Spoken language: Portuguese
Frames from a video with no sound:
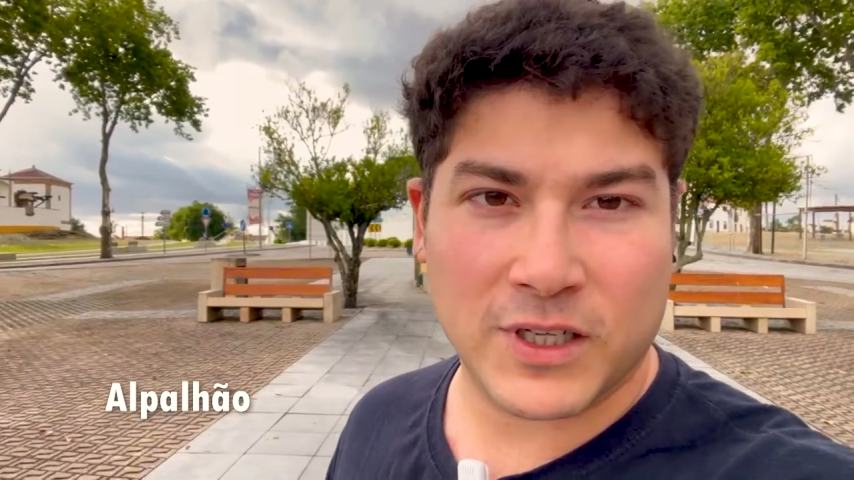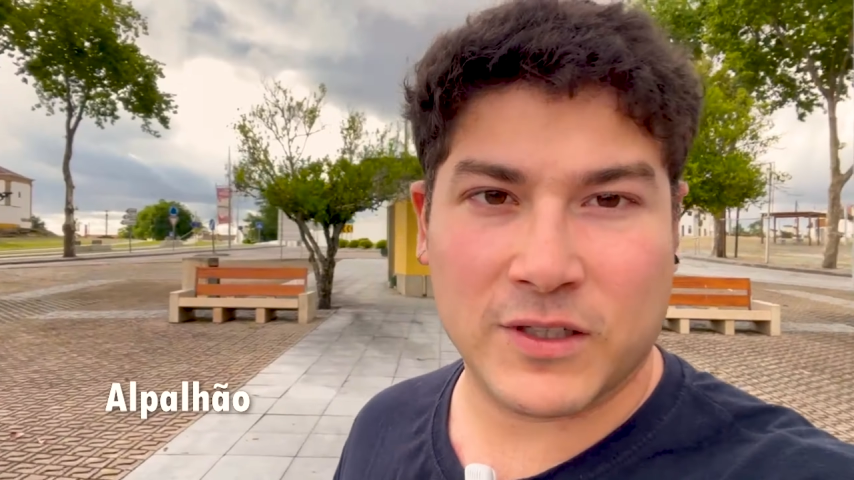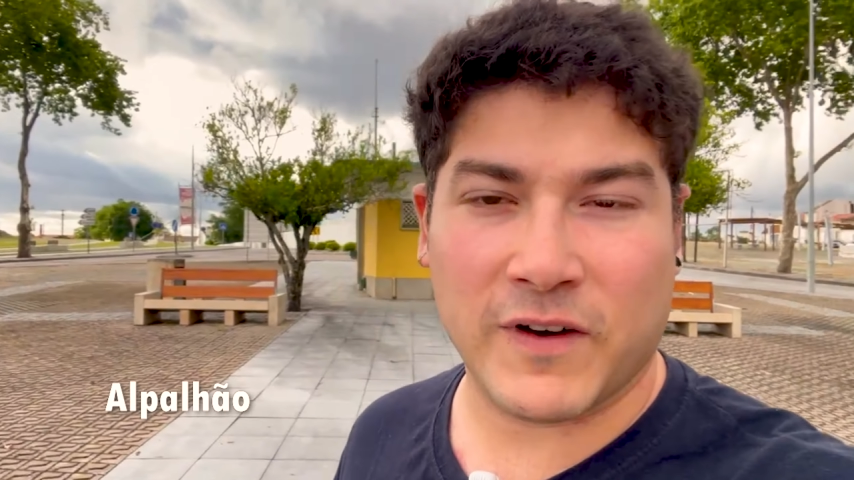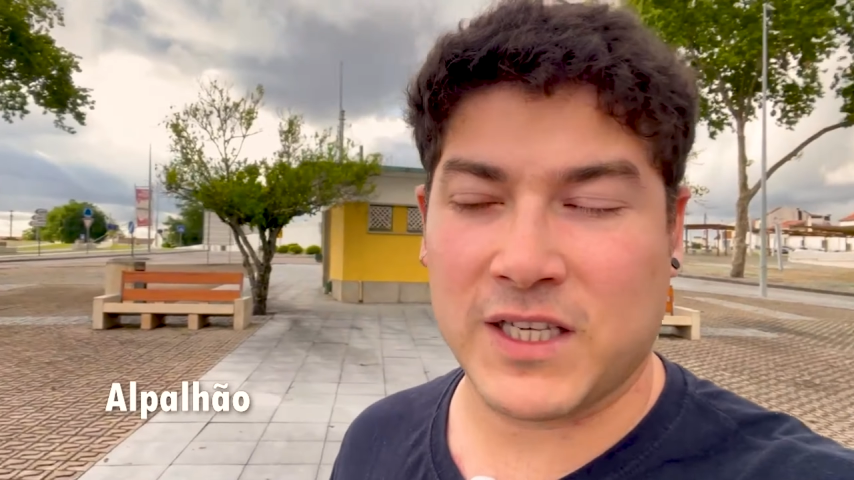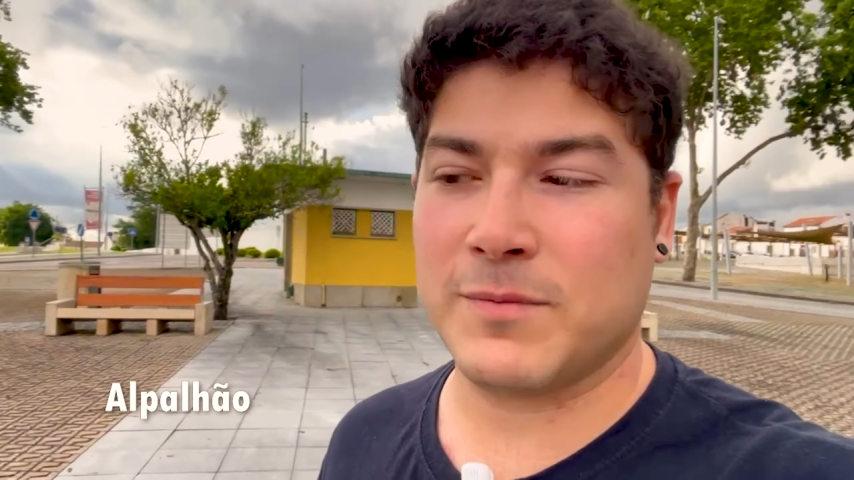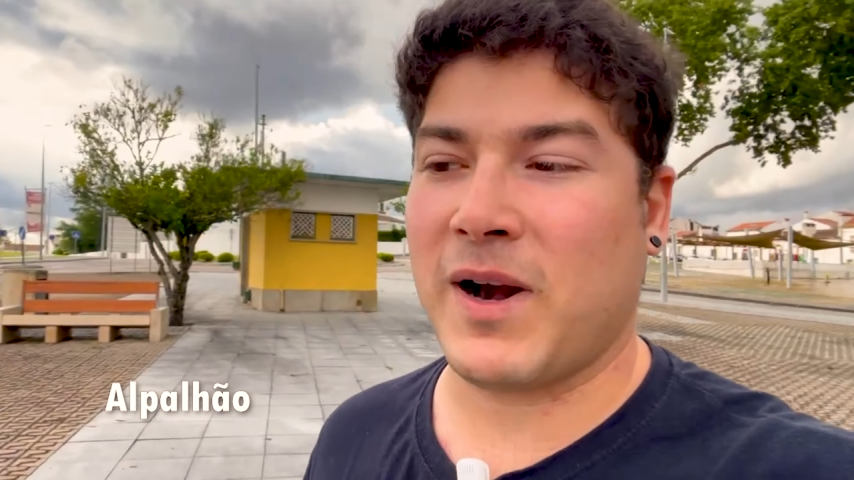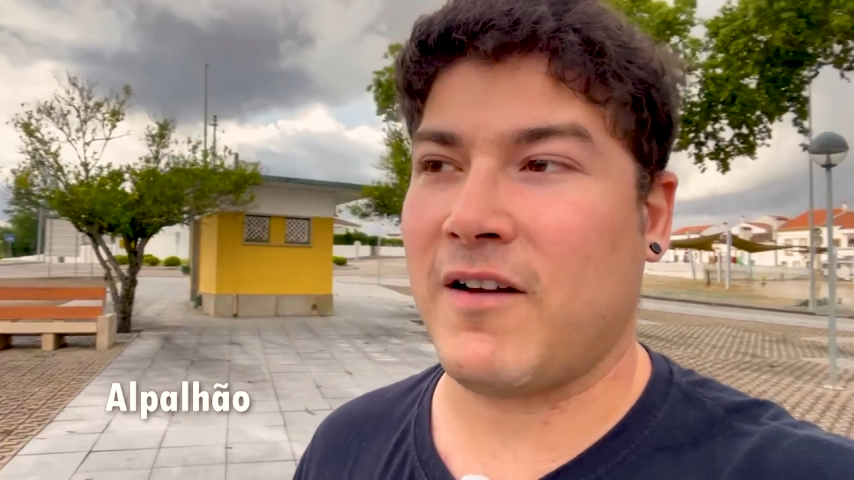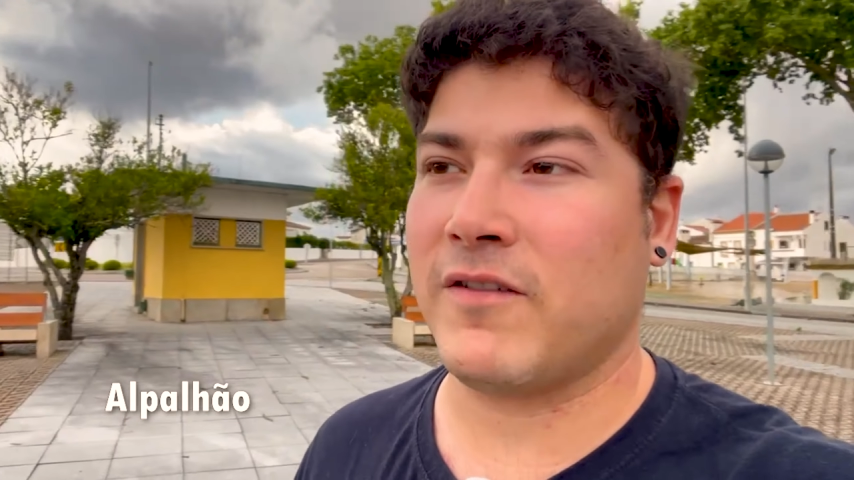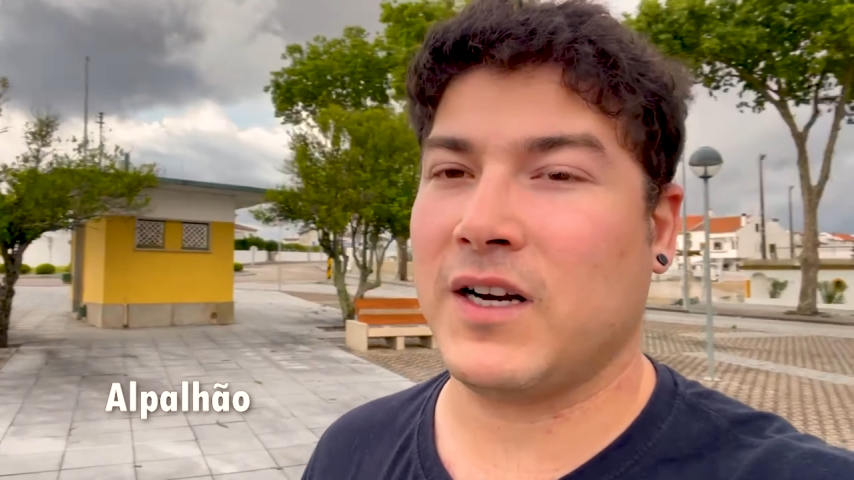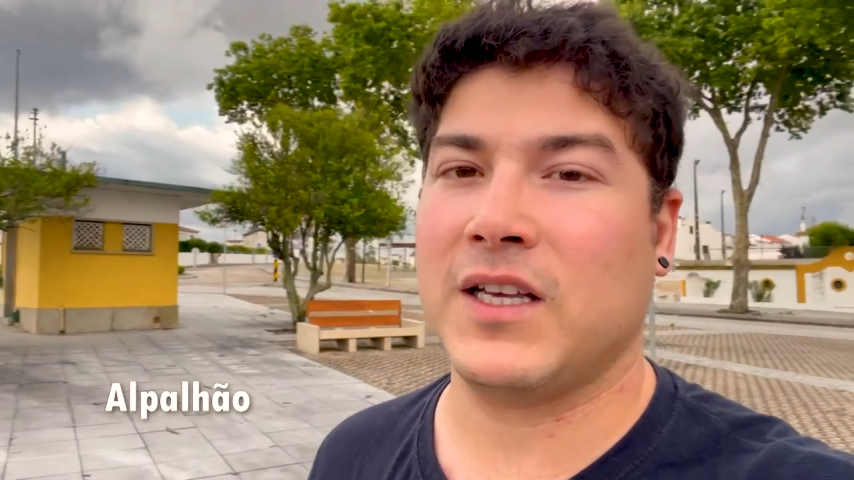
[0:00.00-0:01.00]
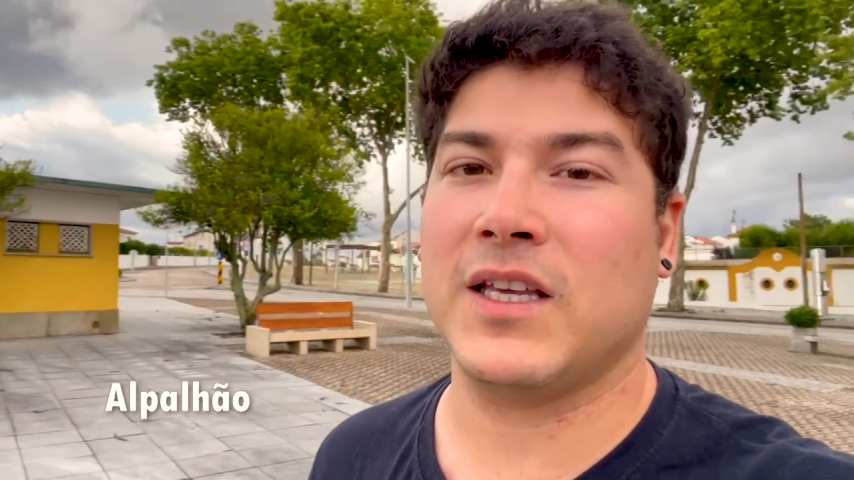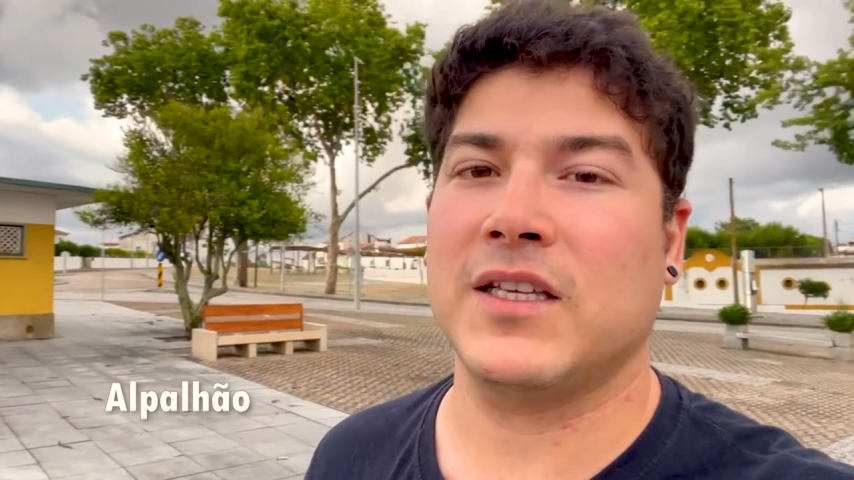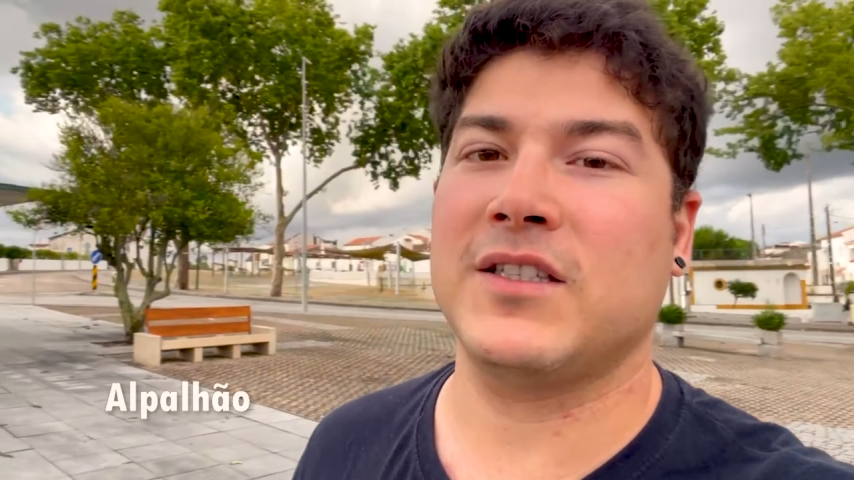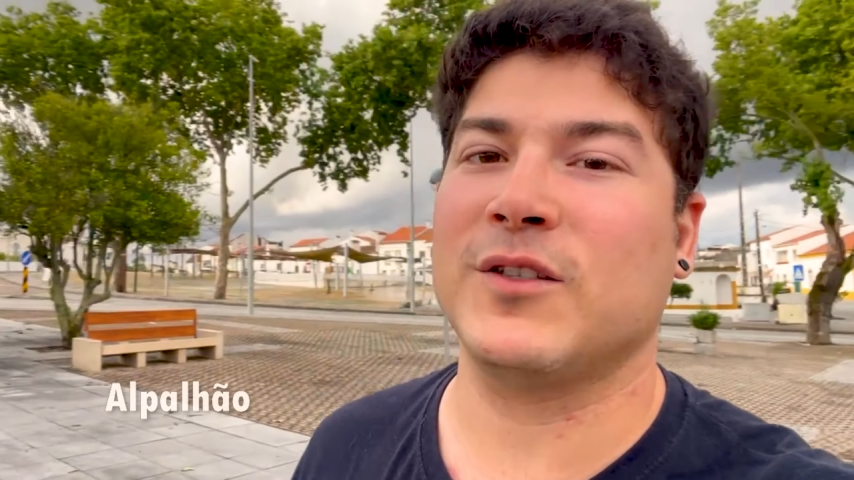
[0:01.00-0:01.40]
a gente vai desbravando aqui esses